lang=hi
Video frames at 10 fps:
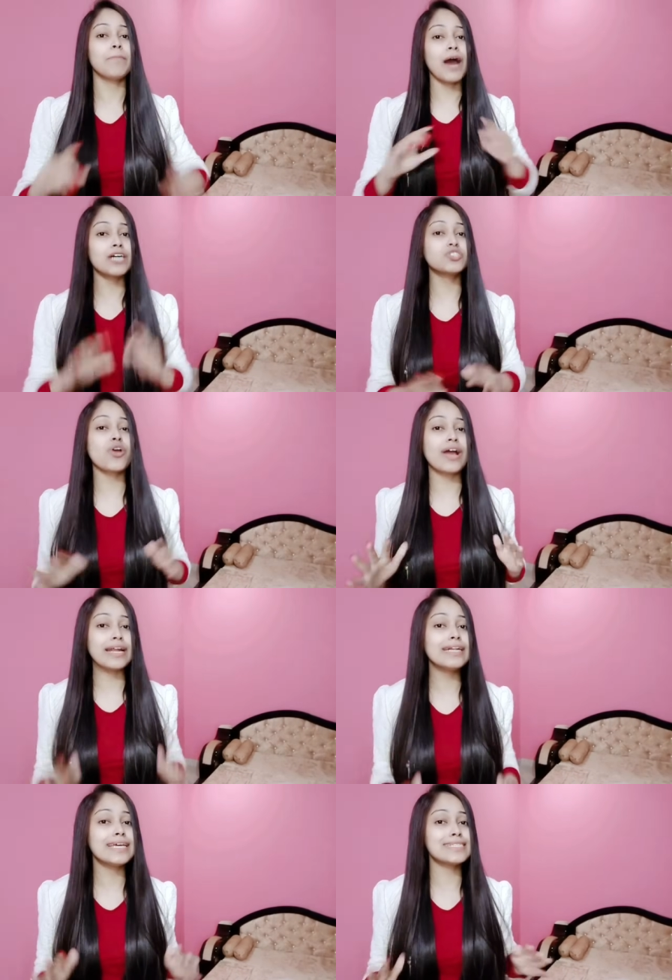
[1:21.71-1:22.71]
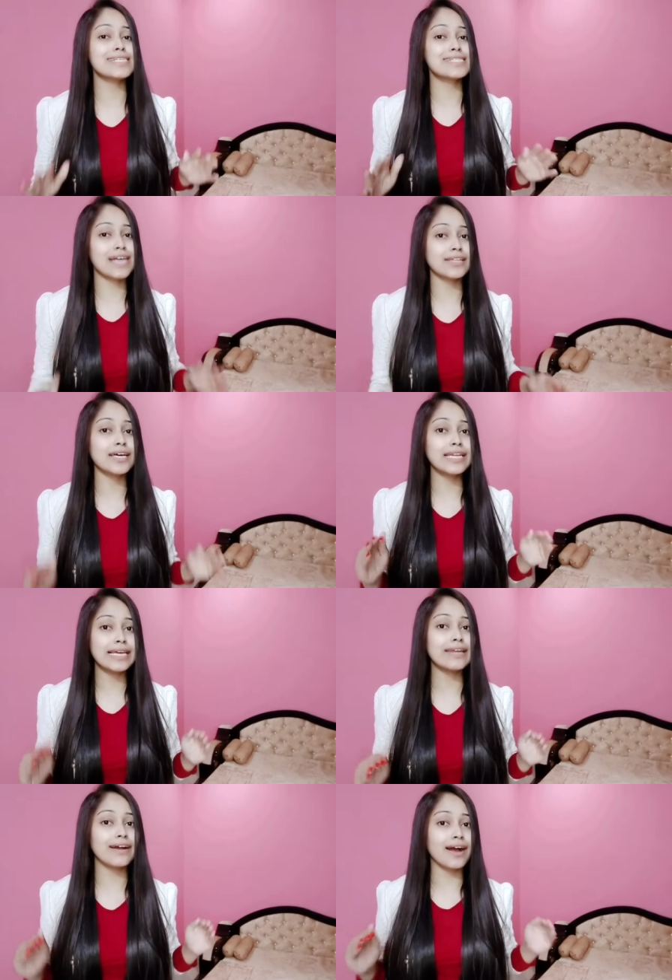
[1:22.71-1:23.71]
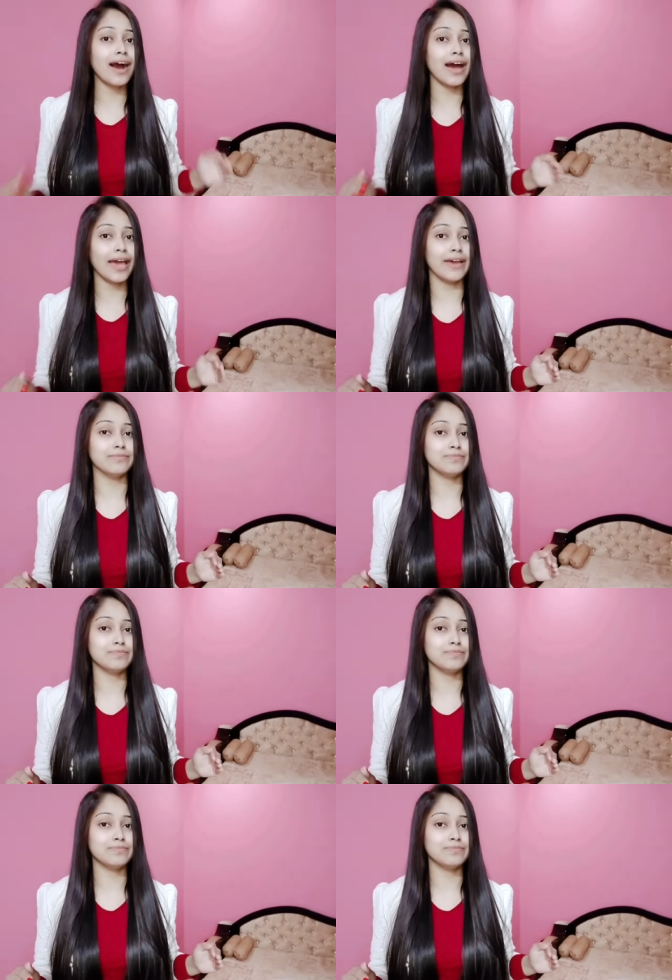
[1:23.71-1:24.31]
पांच घंटे से ज्यादा ले रखा है